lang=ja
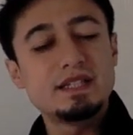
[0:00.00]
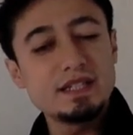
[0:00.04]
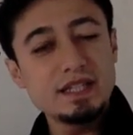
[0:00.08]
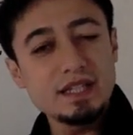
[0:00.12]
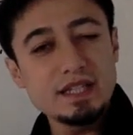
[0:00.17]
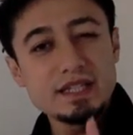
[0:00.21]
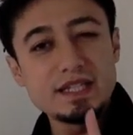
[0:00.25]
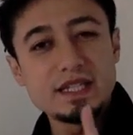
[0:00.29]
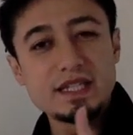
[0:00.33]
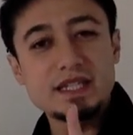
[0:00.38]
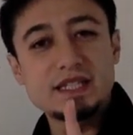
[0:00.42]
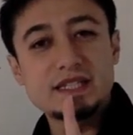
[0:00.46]
1
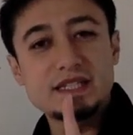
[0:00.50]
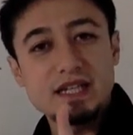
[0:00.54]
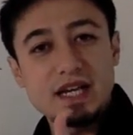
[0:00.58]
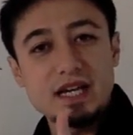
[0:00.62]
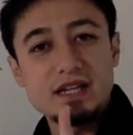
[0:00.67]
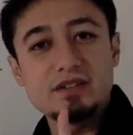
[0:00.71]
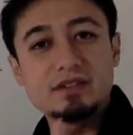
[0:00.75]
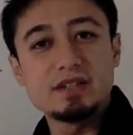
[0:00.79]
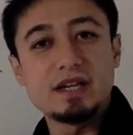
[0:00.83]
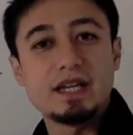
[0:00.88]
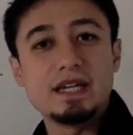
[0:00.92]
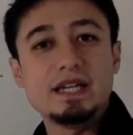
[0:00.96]
年に1
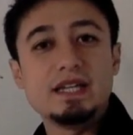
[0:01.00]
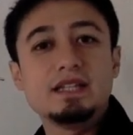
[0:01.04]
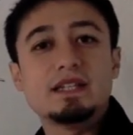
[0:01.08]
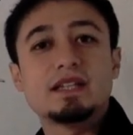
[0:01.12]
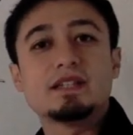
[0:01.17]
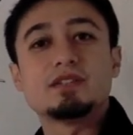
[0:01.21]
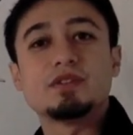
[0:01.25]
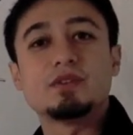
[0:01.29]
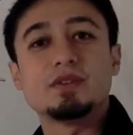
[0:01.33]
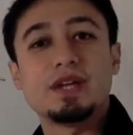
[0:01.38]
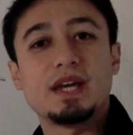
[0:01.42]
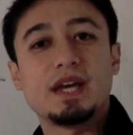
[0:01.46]
回ぐらいいい
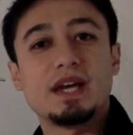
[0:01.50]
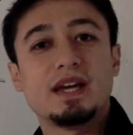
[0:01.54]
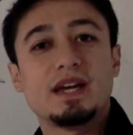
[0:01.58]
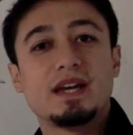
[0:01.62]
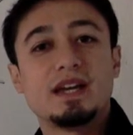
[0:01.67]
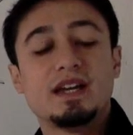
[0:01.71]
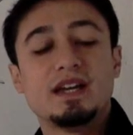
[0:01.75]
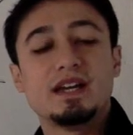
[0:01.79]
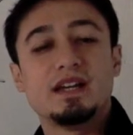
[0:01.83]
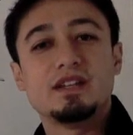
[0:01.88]
ですよね。